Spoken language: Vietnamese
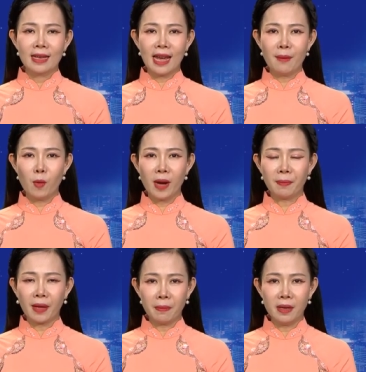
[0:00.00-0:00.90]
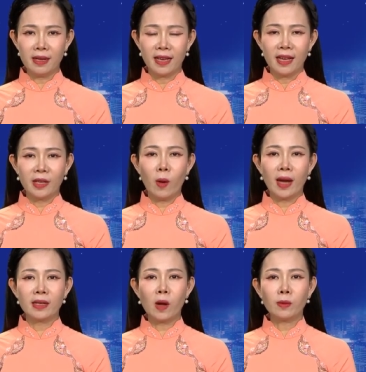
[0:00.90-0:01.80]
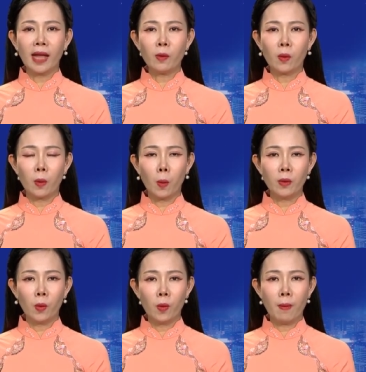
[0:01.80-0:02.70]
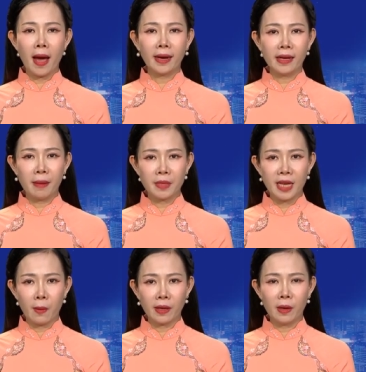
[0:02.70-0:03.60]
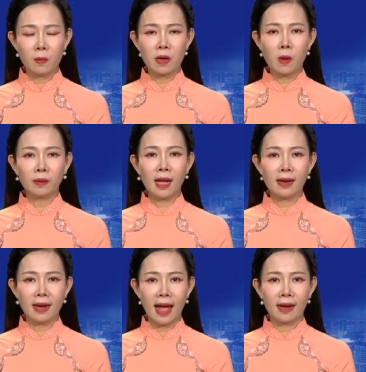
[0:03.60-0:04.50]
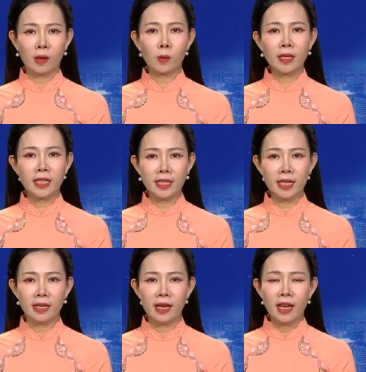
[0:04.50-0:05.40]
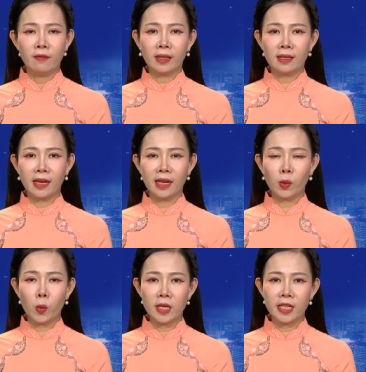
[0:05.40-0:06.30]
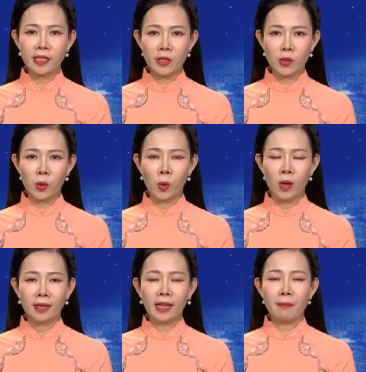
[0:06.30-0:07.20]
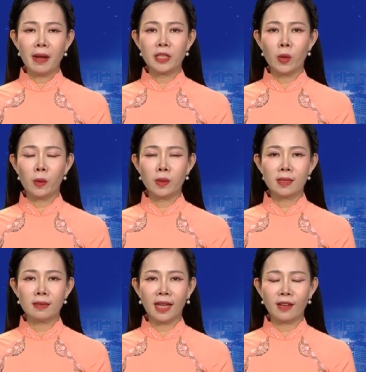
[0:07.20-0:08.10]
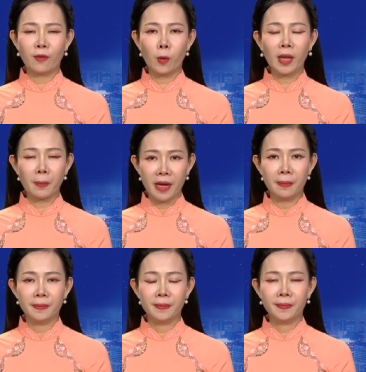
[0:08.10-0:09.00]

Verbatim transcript: Ngày 5 tháng 10, đoàn công tác của quân khu 3 đã kiểm tra hoạt động công tác đảng, công tác chính trị và thực hiện quy chế dân chủ tại Ban Chỉ huy quân sự thành phố Tam Điệp.